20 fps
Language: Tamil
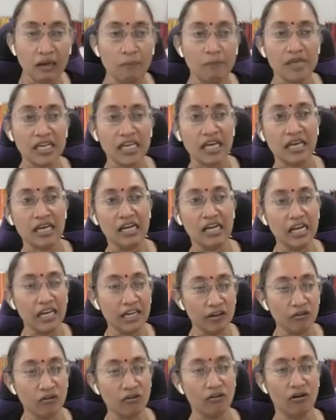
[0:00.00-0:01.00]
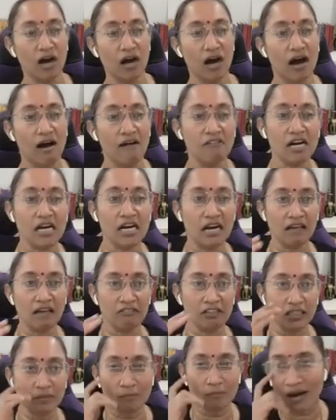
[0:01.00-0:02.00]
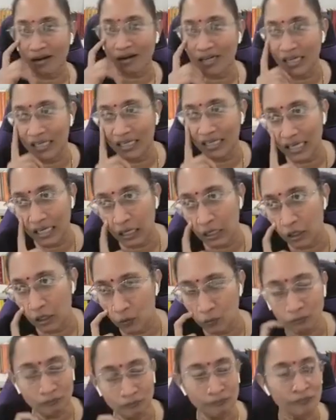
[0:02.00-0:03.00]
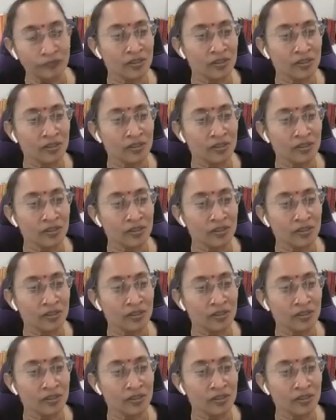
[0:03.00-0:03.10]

நம்பிக்கை இல்லையோ அவர்களை வந்து பாக்கண்டங்கிறோம்